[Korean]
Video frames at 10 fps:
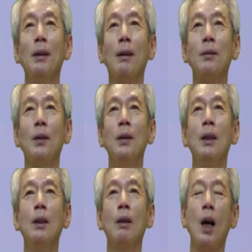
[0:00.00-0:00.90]
그래서
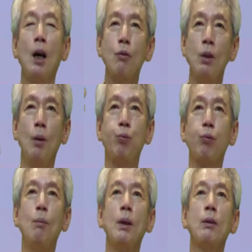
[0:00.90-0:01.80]
하루
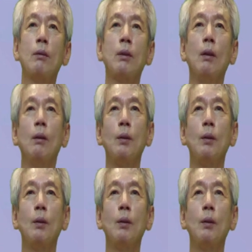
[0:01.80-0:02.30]
1%만 어,